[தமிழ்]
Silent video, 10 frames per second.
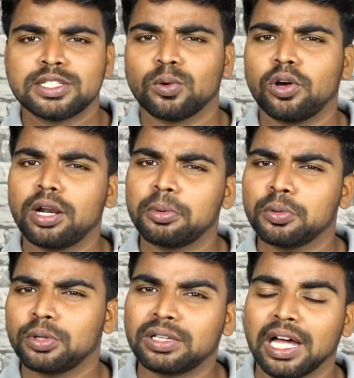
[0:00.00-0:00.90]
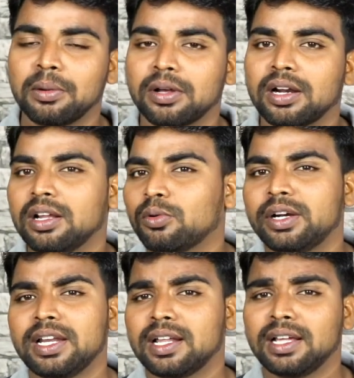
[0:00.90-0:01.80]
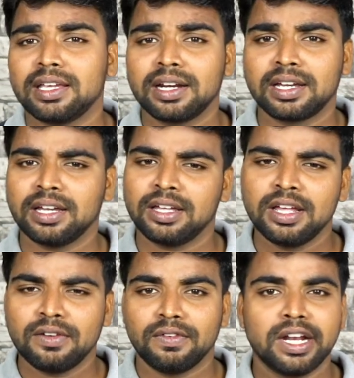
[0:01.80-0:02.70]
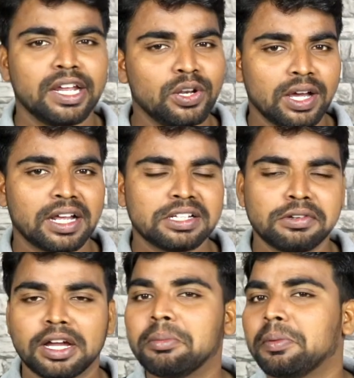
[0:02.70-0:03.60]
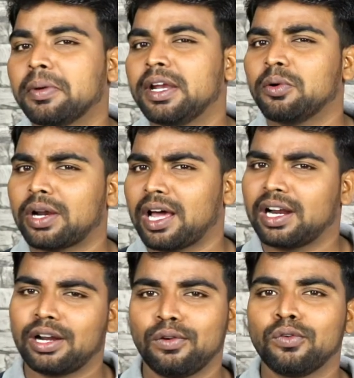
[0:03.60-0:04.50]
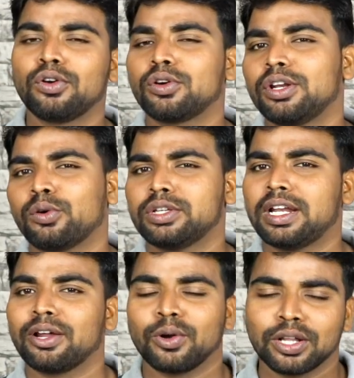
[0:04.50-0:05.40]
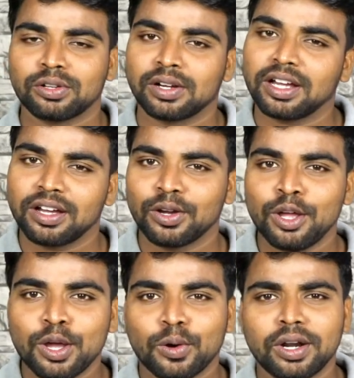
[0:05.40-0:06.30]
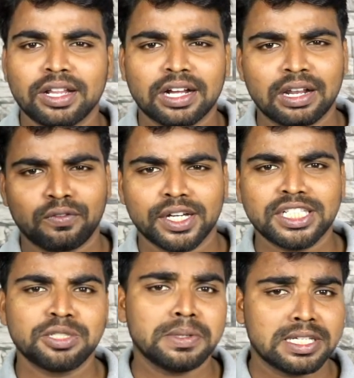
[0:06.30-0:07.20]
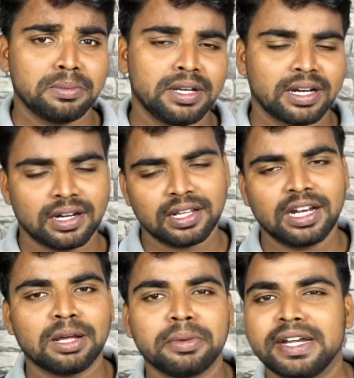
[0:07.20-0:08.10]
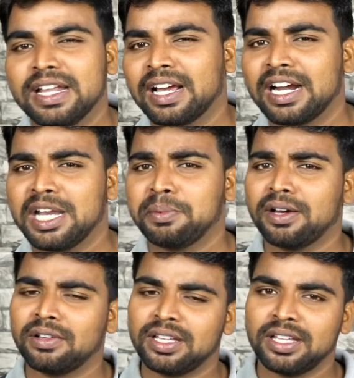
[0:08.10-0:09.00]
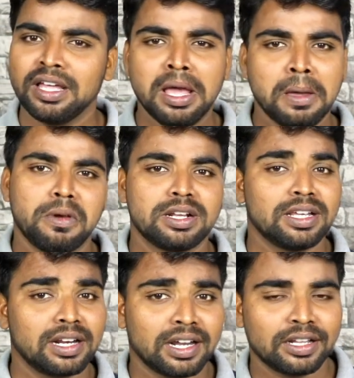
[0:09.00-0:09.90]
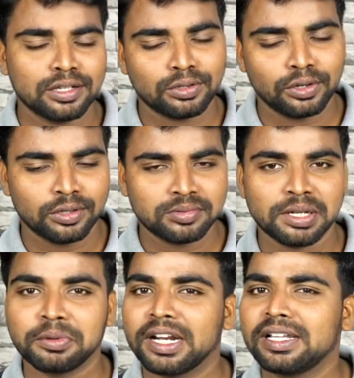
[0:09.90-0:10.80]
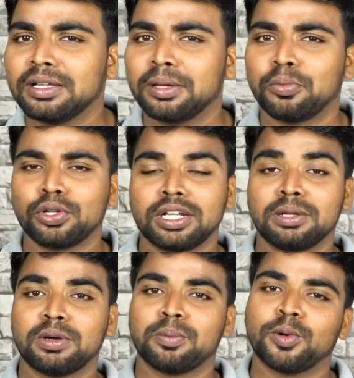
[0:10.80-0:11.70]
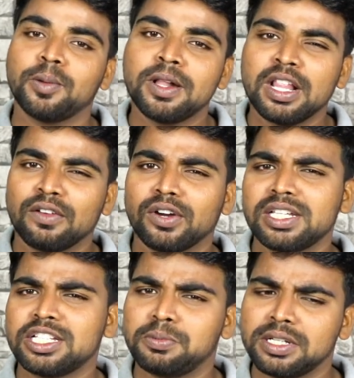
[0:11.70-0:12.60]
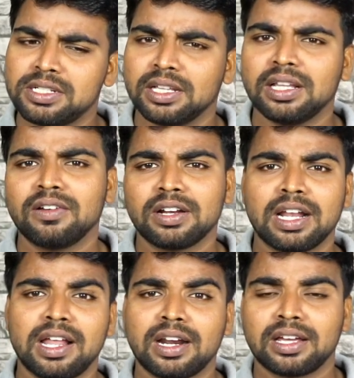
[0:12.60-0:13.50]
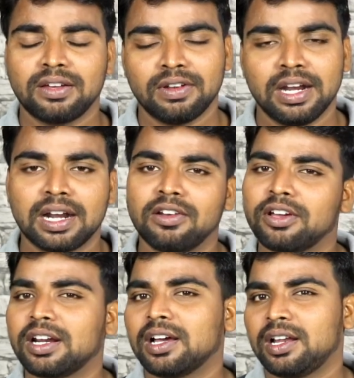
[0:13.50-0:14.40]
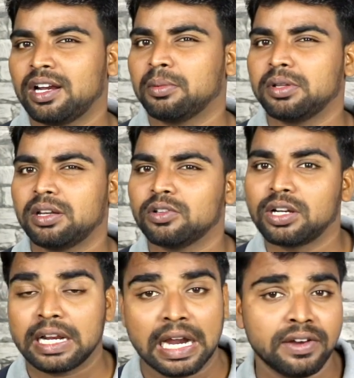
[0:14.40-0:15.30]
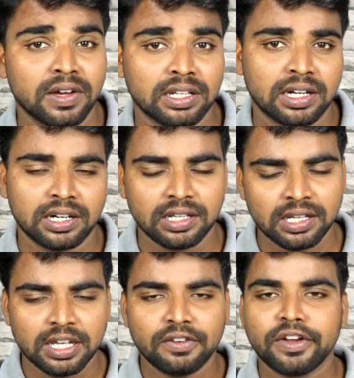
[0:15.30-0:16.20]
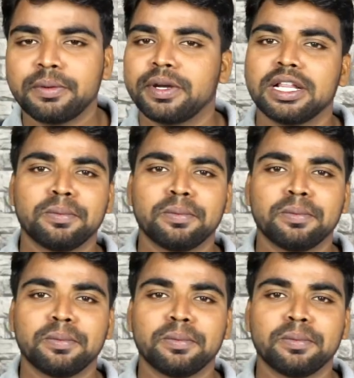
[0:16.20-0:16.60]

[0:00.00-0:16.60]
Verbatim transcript: ஸோ ஓரளவு பார்க்கும்போது தார்மரான ஒரு டீலாக தான் இருக்குது விலை இன்னும் அக்ரெசிவாக கம்மி பண்ணி ஒரு ஆறாயிரம் ஃபோனுக்கும் இன்னும் கொஞ்ச நாள் கொண்டு வந்துடுவாங்க கொண்டு வந்தாங்கன்னா ஃபைவ் ஜி ஸ்பீட்ஸ் எப்படி இருக்குன்றதை நம்ம இந்தியாவில் கண்டிப்பாக வந்து பெருசாக இருக்காரு தான் சொல்லணும் ஸோ வெறுத்து பொறுத்திருந்து பார்ப்போம் ஃபைவ் ஜி ஸ்பீட்ஸ் எந்த அளவுக்கு நல்லா இருக்குது வெளிநாடு அளவுக்கு இருக்கா இல்லை நம்ம இதில் வந்து நிறைய அடிவாகுதான்றது வெயிட் பண்ணி